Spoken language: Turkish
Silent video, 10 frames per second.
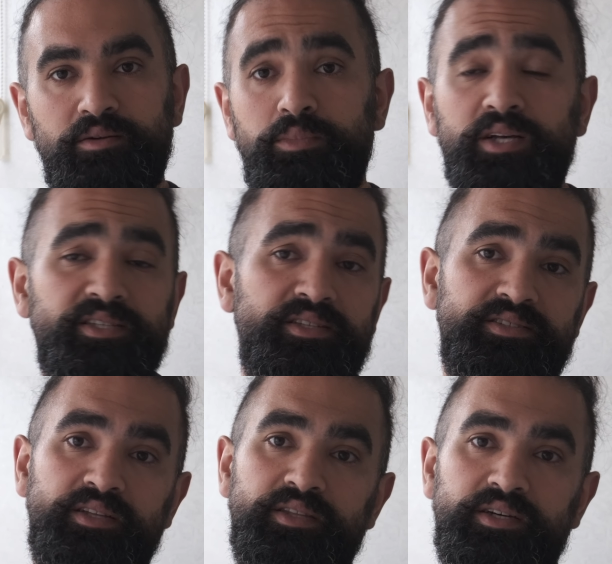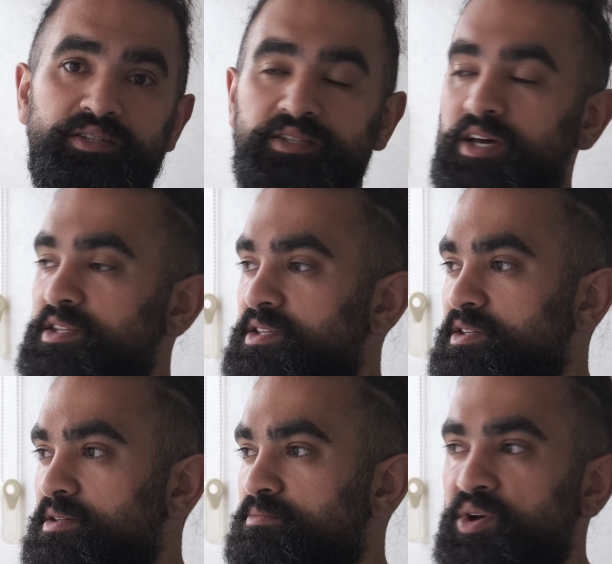Bazen insanlar der ki
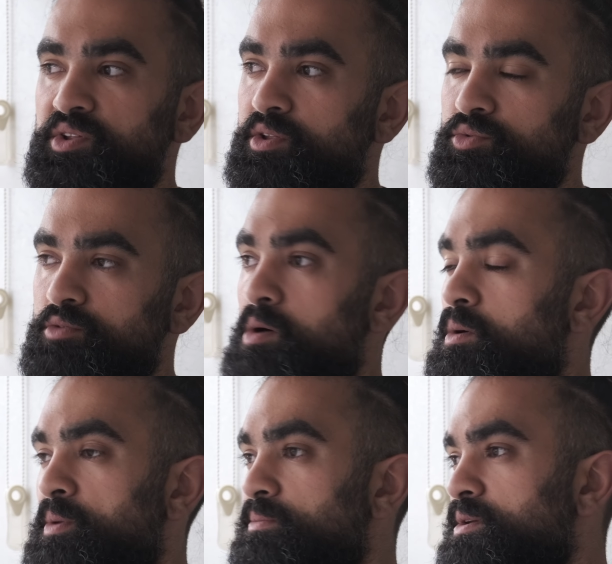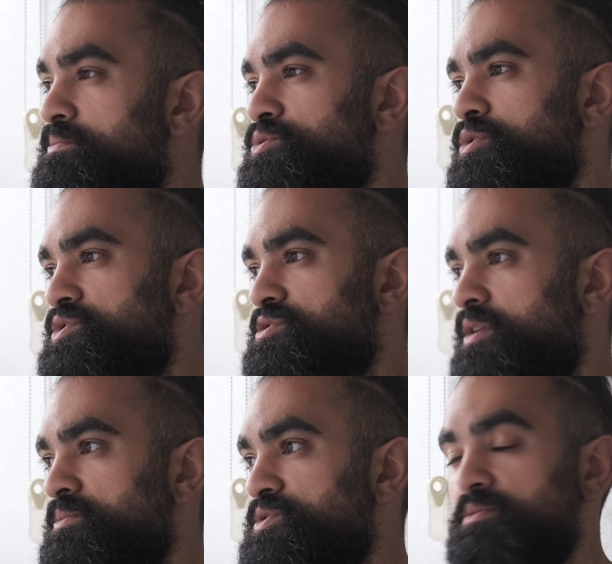ben inanıyorum ama benim gibi birçok kişi
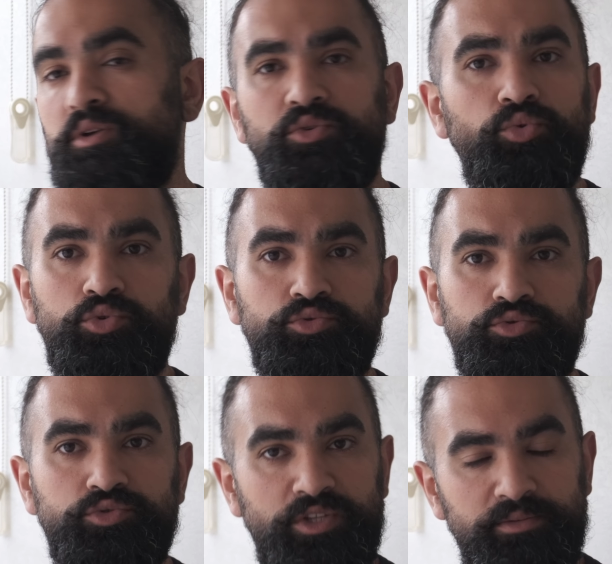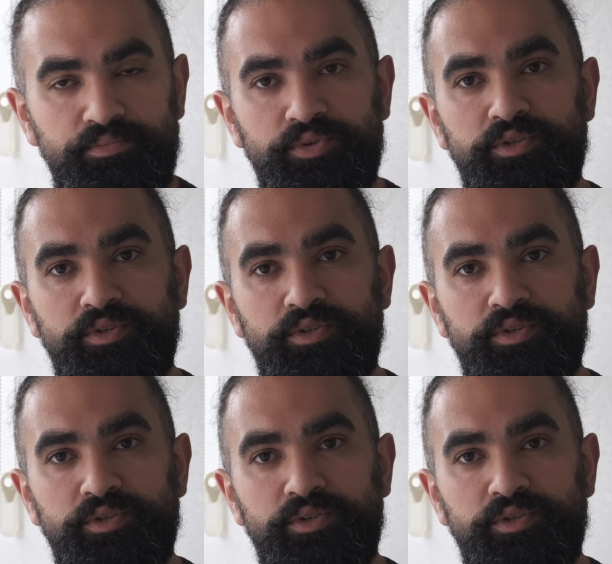varmış demek ki doğrudur deyip